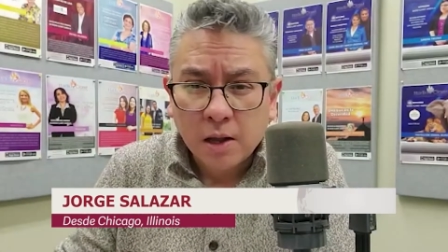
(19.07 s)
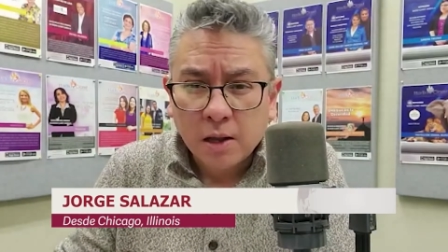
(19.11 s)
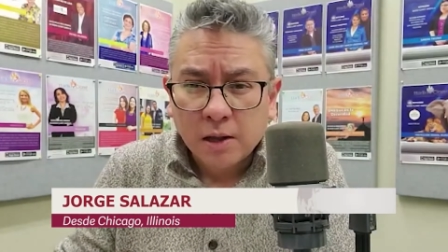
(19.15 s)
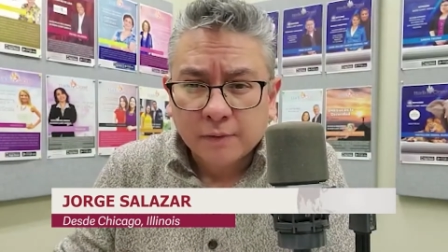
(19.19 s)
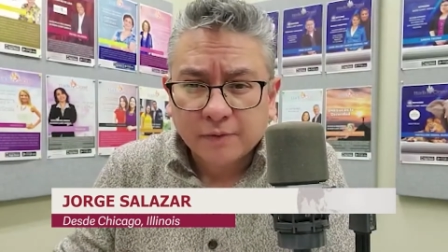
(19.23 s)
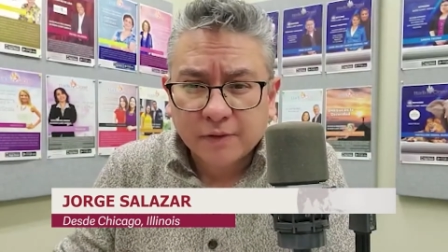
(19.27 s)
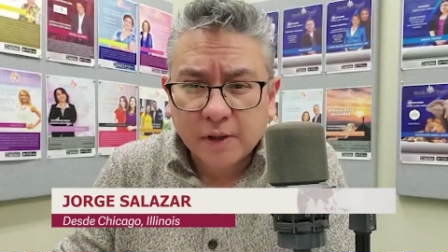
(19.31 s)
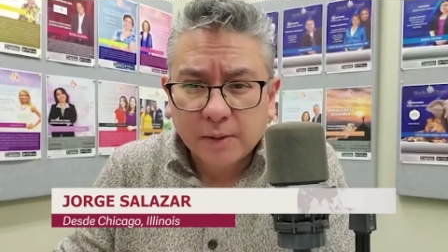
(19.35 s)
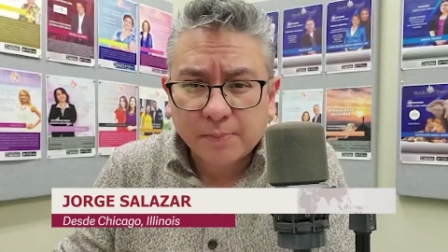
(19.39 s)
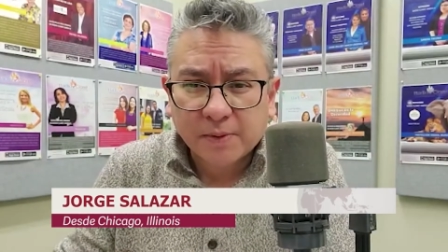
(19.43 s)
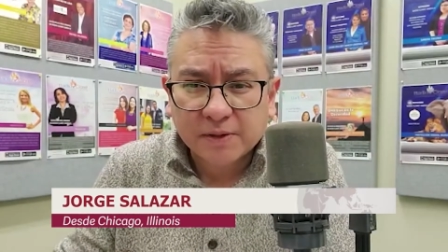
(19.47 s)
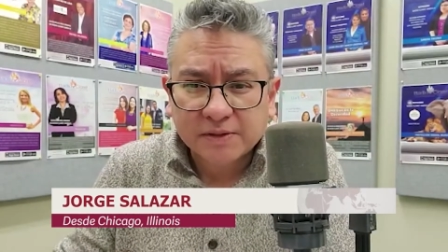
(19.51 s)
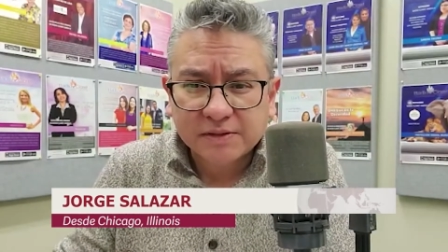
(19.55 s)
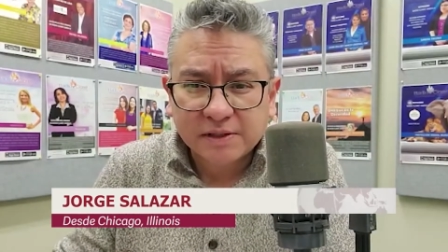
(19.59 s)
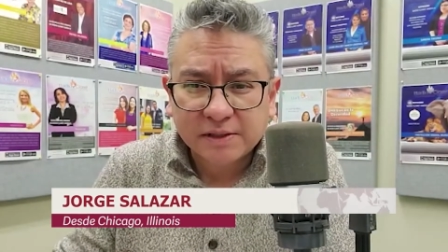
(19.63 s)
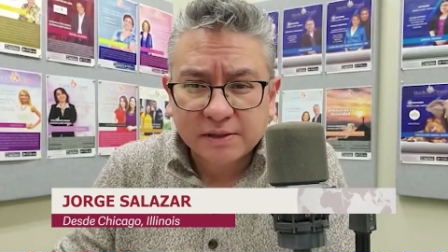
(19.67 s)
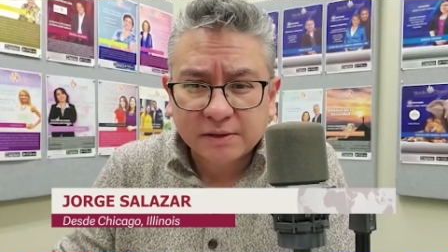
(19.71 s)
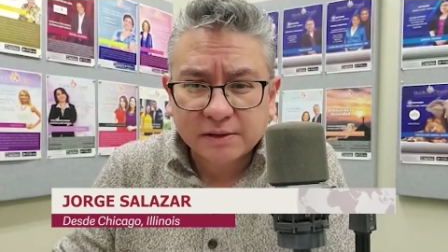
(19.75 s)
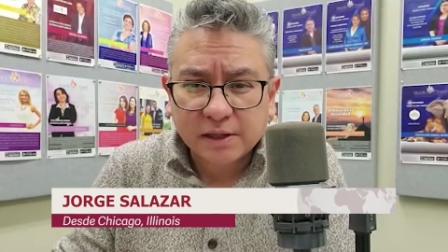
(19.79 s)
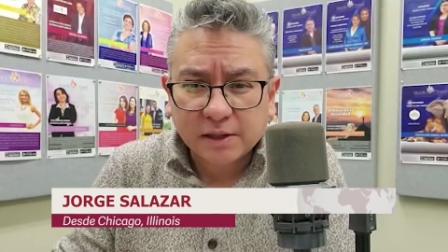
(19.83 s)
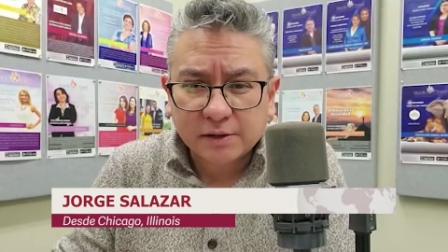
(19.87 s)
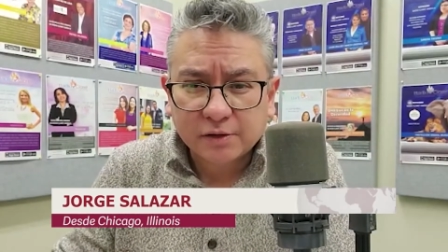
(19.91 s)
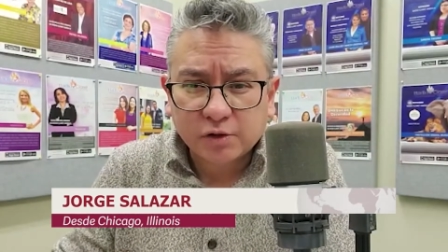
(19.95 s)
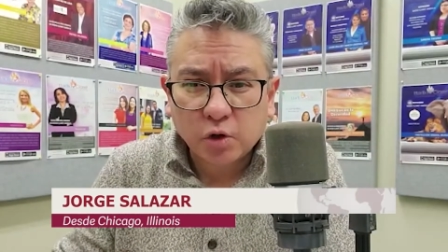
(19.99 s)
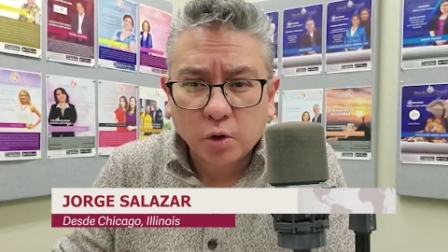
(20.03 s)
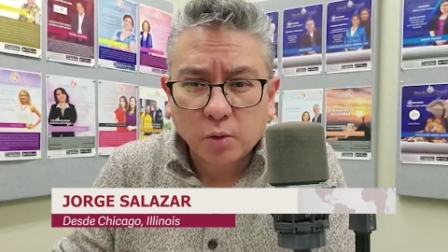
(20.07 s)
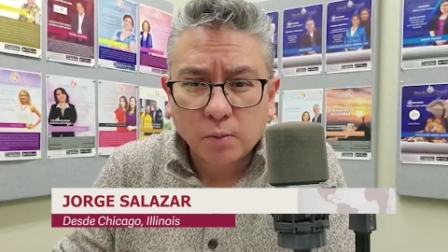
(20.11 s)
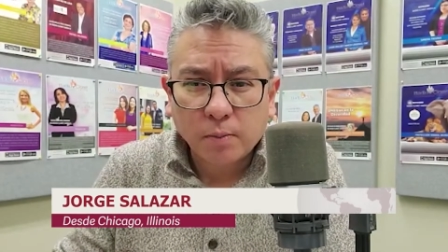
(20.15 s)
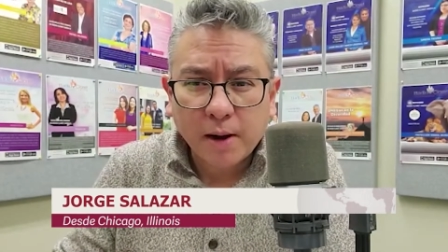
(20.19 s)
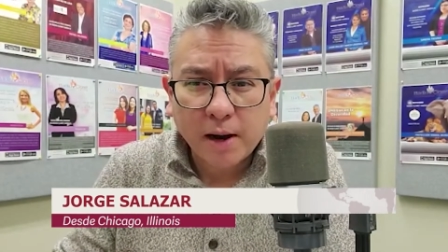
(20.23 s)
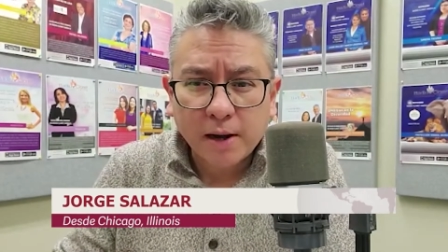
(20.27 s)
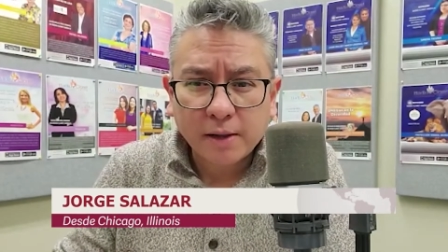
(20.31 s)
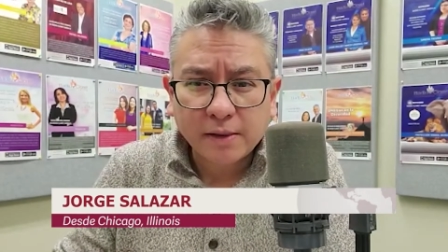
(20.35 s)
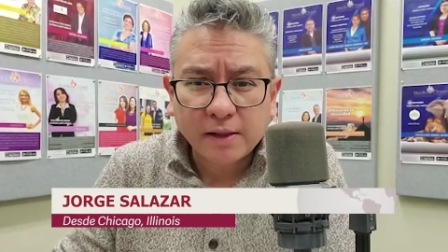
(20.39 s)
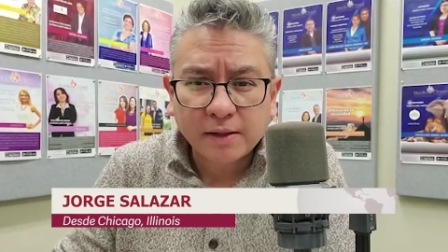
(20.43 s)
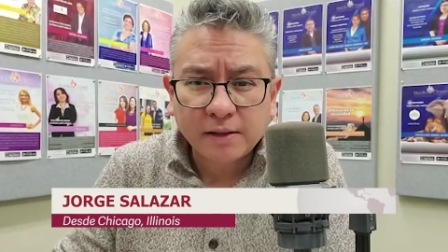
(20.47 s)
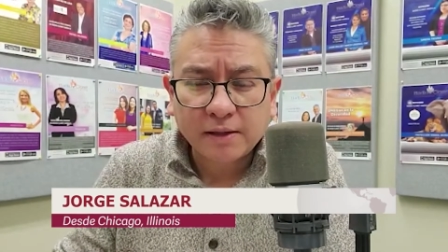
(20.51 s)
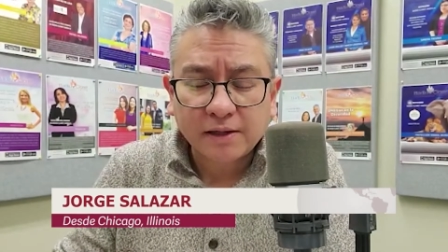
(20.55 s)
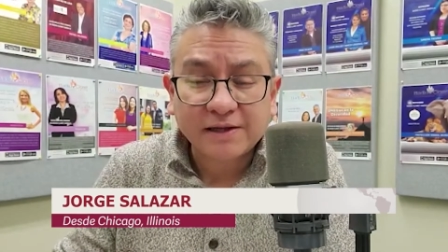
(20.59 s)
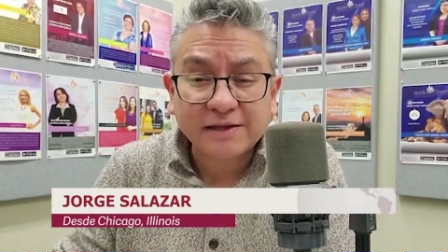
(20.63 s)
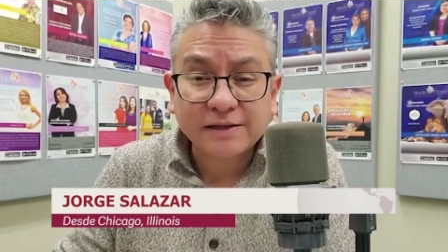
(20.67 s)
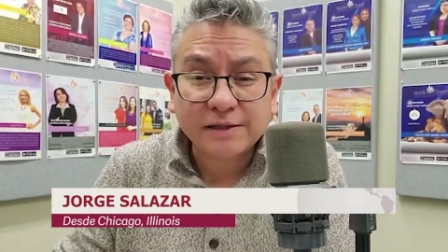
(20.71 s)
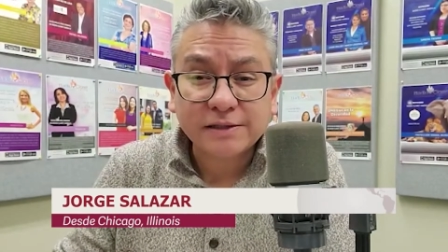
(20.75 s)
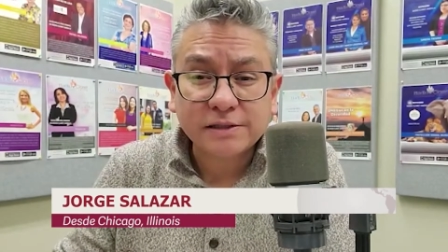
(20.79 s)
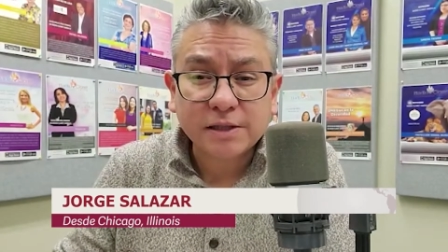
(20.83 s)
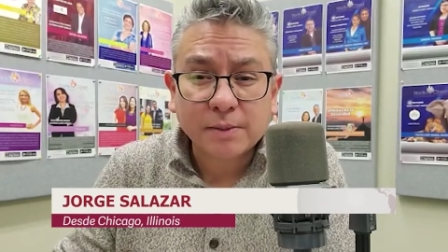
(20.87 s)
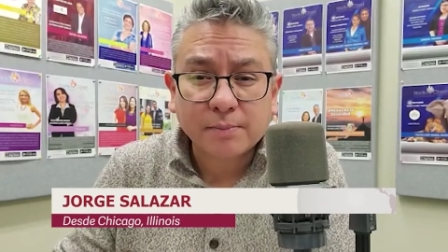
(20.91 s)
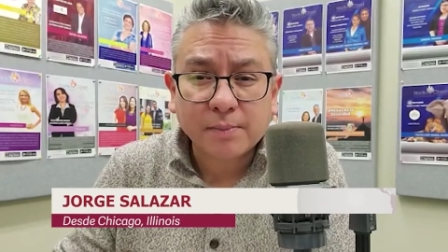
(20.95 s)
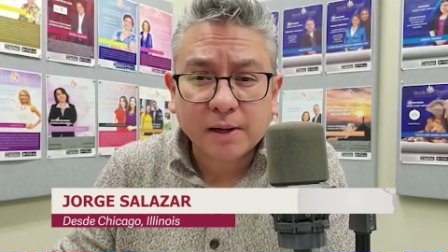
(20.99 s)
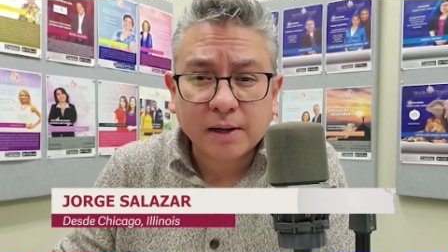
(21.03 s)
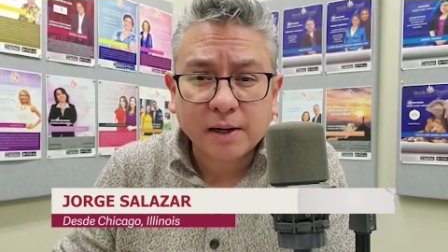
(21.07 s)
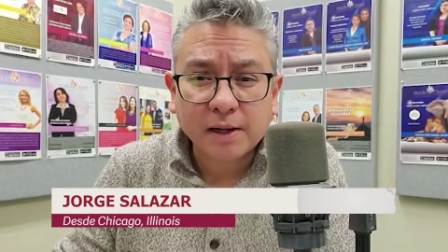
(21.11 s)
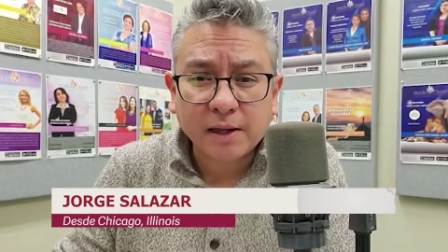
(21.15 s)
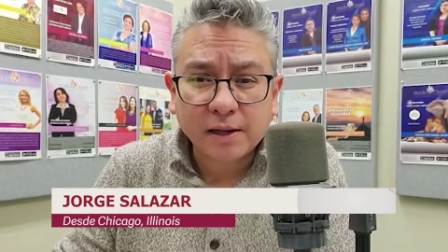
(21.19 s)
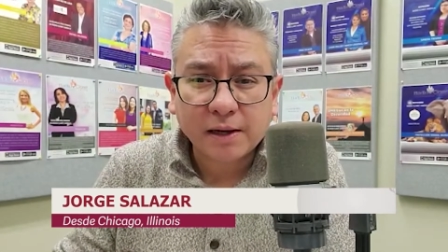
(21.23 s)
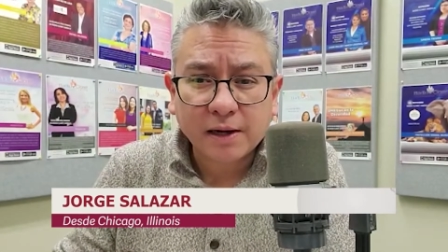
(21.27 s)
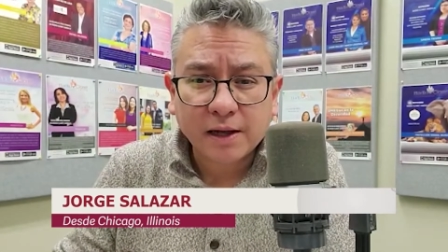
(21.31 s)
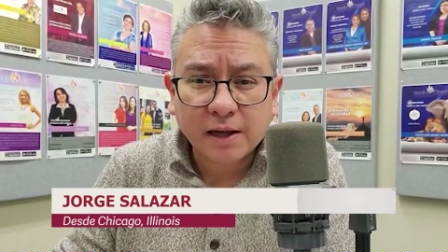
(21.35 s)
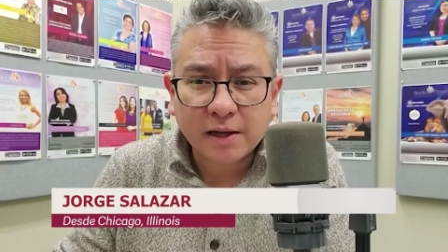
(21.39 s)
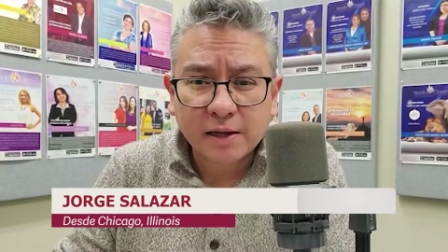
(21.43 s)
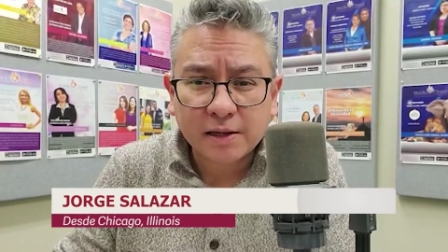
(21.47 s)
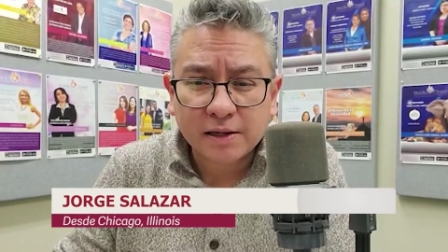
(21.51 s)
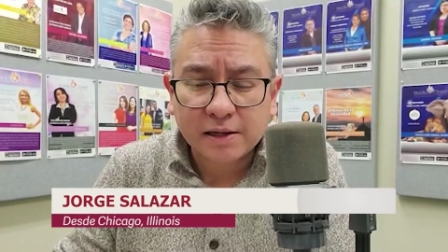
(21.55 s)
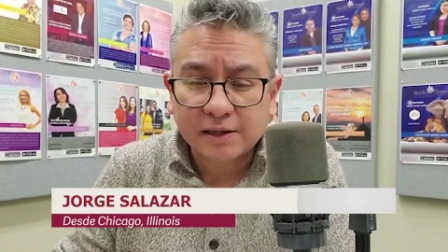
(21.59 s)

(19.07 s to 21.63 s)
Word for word: del presidente Joe Biden y de esa manera